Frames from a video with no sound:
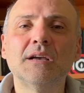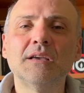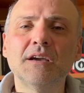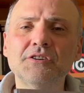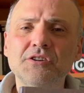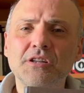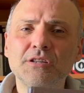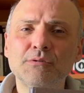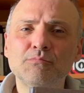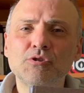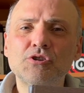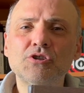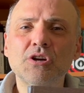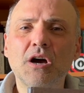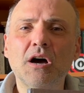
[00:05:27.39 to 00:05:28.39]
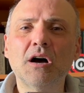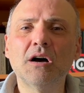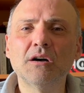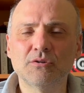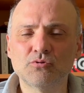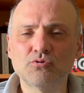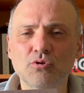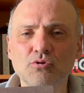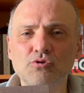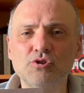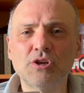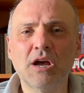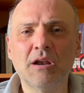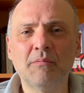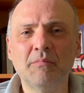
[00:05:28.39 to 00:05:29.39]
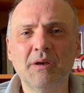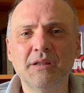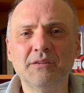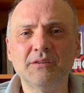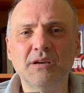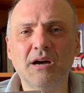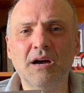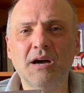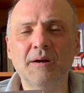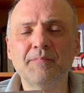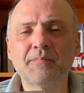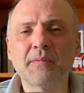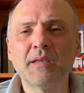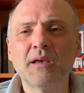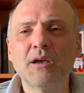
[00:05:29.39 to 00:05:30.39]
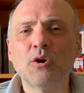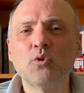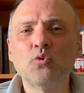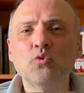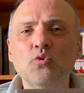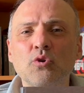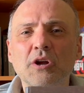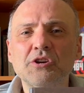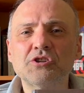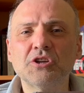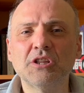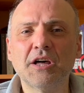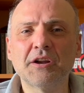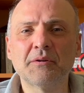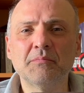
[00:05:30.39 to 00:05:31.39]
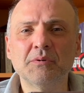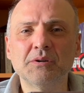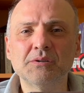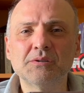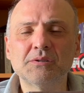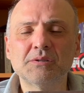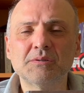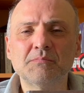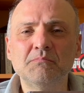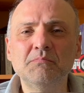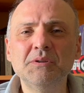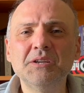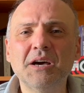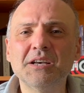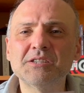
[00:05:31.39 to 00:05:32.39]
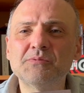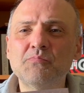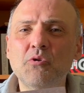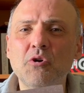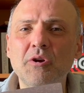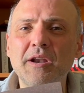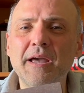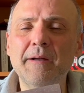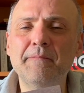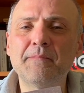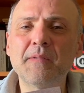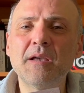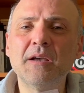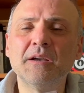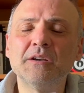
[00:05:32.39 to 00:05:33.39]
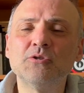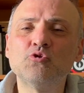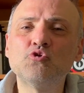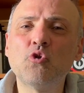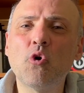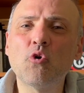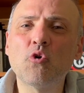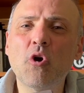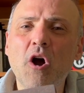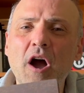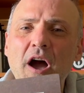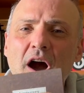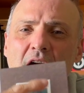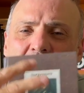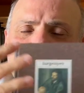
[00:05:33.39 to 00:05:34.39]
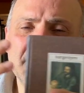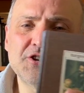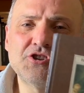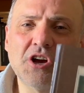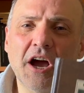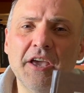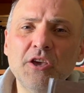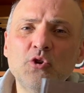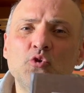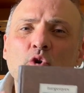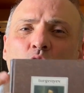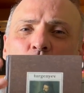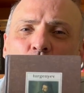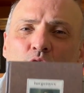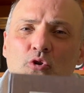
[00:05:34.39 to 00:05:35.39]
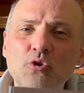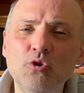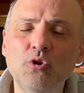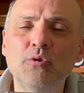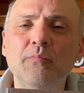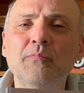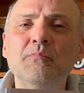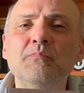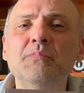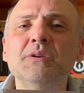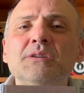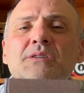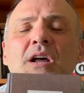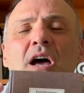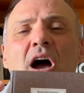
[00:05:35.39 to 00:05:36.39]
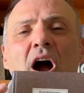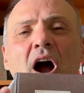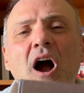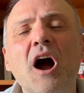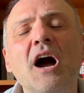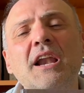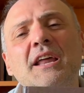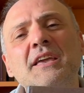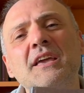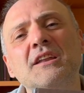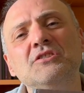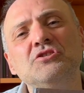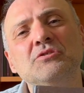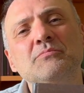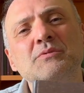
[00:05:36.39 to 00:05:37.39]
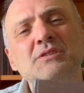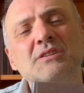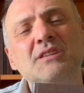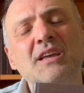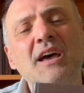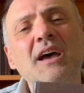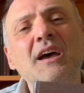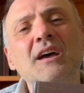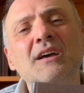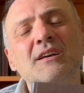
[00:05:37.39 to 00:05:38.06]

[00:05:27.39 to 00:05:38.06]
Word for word: yaşadığımız çağ, sosyal medya, uğraşılarımız biraz böyle çok hercai gönüllü bir hale gelişimizi de